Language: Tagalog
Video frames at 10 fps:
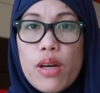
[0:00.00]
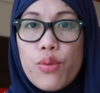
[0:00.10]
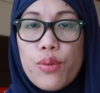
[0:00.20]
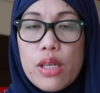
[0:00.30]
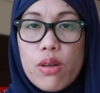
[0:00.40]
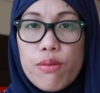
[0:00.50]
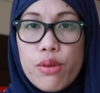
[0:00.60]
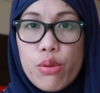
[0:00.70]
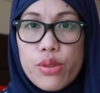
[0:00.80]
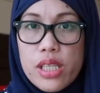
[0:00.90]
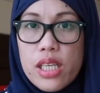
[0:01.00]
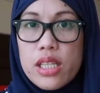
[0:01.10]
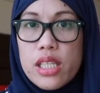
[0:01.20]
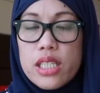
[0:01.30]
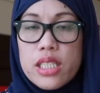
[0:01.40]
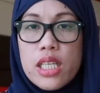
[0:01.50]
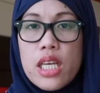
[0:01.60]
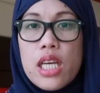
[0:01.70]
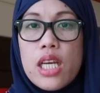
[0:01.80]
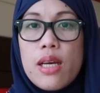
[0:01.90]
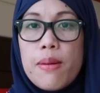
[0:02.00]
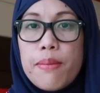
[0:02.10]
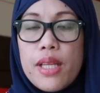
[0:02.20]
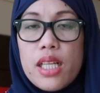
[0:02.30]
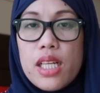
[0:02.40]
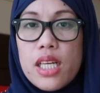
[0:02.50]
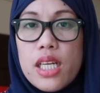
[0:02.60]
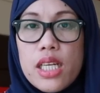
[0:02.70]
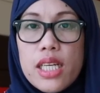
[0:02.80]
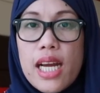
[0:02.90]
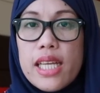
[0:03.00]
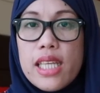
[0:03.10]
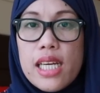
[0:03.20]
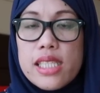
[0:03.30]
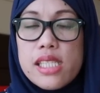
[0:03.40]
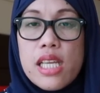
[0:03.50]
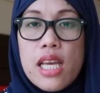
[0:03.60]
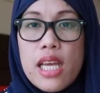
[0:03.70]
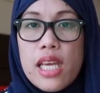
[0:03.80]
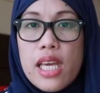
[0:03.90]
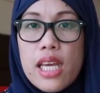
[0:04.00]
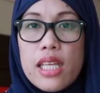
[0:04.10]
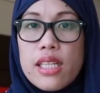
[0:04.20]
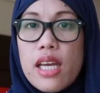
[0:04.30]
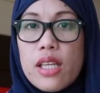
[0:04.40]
one week of using this milk gatas and